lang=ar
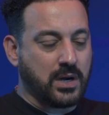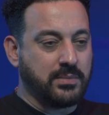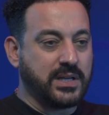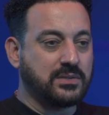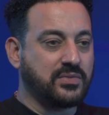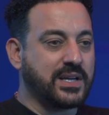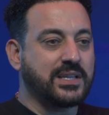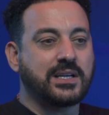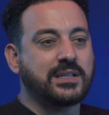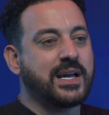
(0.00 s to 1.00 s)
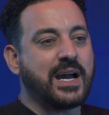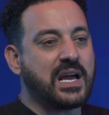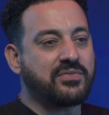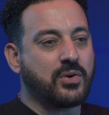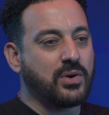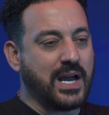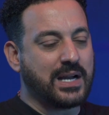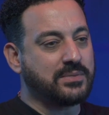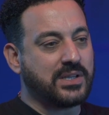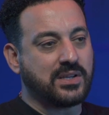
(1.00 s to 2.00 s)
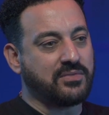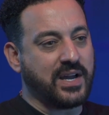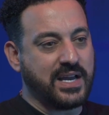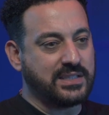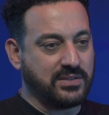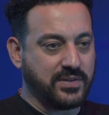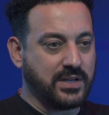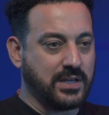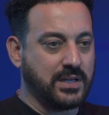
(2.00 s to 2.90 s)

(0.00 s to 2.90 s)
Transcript: بره البيت فكده كده هي عارفه كل حاجه بتحصل في حياتي ف